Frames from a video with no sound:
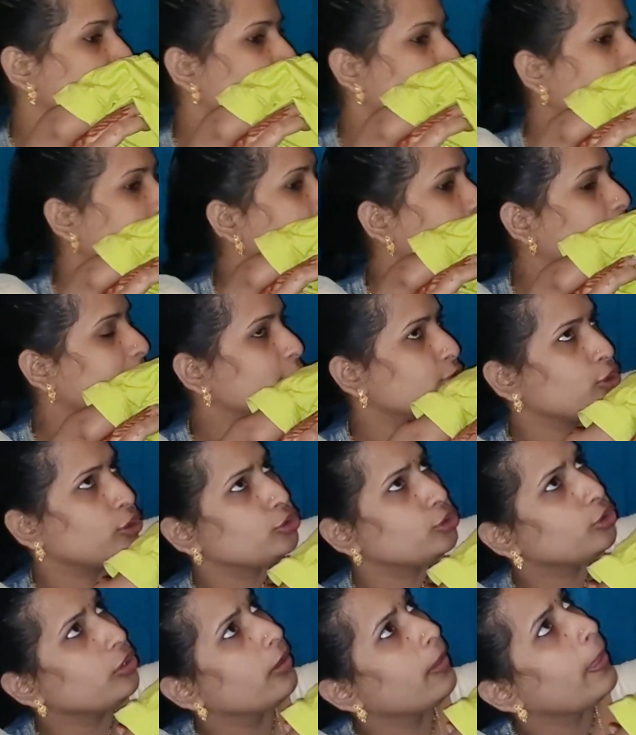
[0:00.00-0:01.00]
తెచ్చుకుంటా ఏదో ఒక
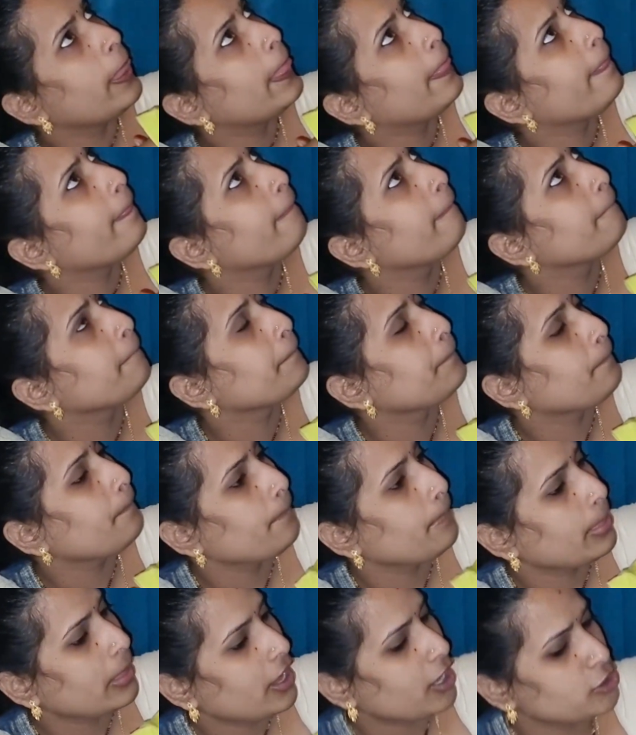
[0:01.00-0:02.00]
ఫుడ్ తనకి
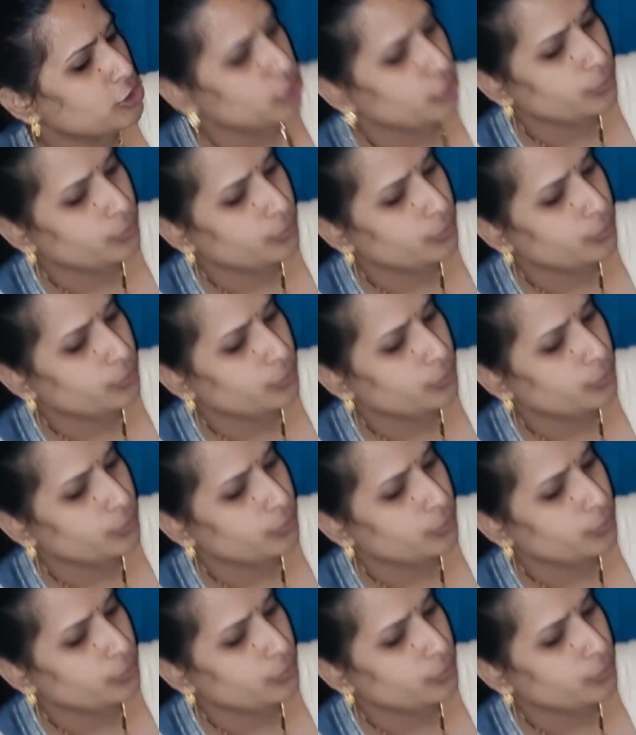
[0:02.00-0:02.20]
ఆకలి